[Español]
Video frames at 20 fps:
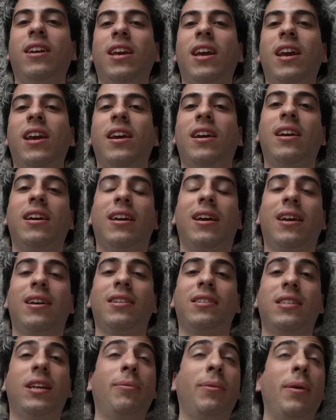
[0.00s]
que,
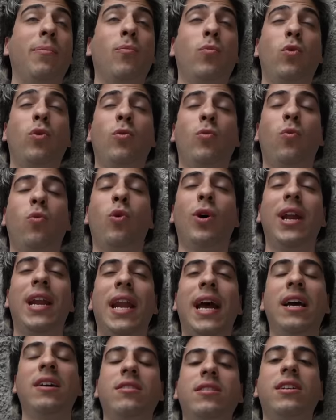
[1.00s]
se ve muy
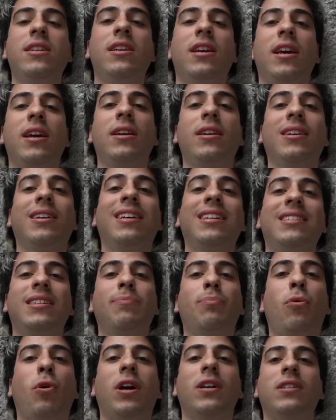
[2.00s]
buena y que es de
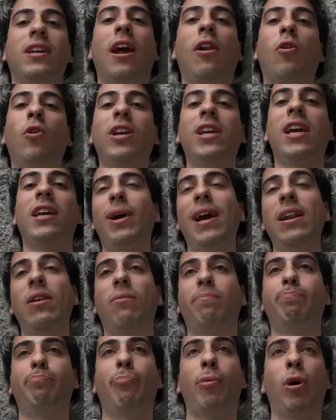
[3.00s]
pocas calorías.
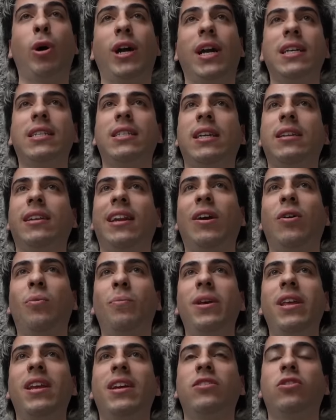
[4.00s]
Bueno, pocas entre
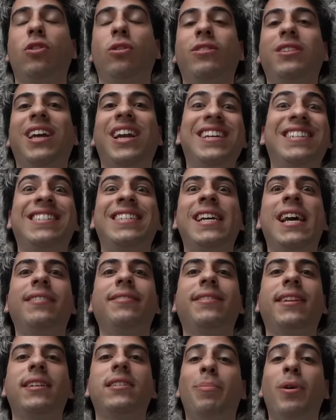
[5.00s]
comillas, son 300.